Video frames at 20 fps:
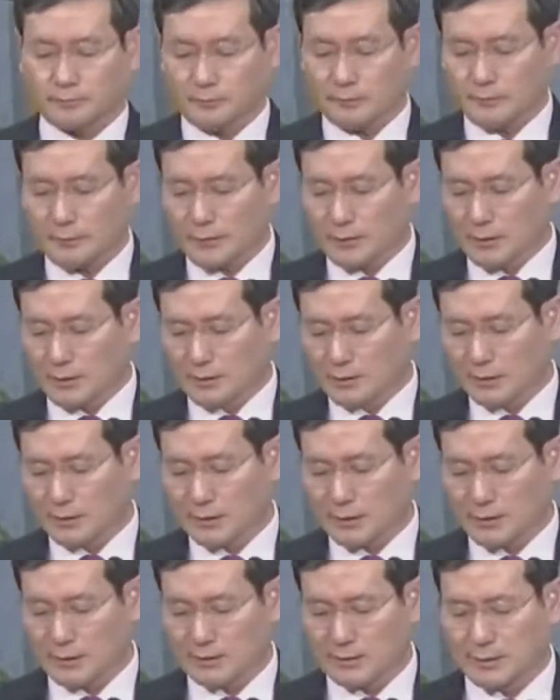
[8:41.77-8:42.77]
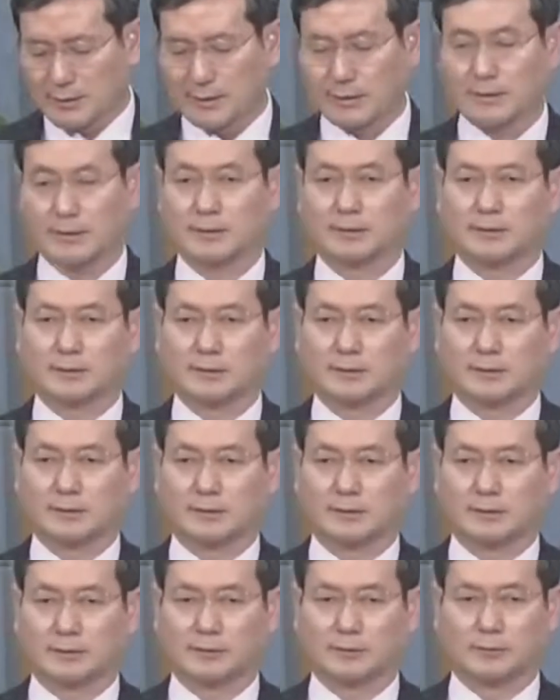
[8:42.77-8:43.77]
어저께 이제
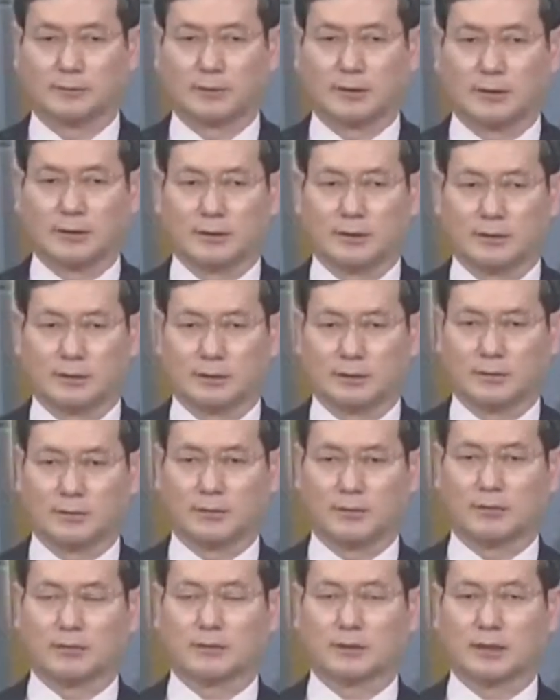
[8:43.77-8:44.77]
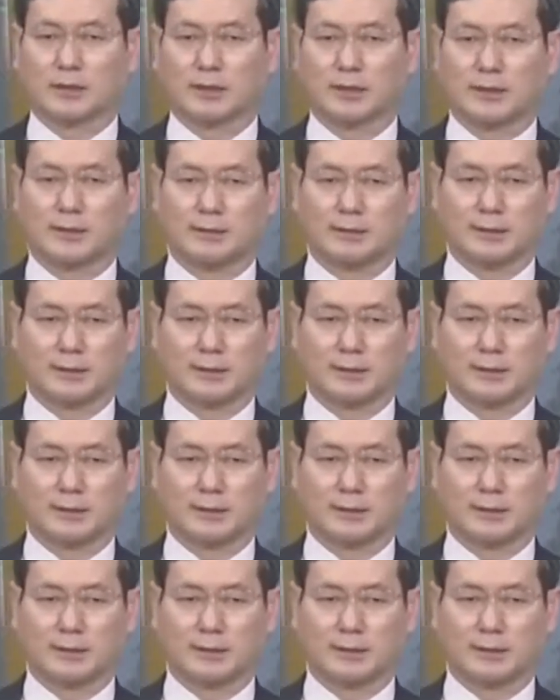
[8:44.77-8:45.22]
그 우리 옥상에 이제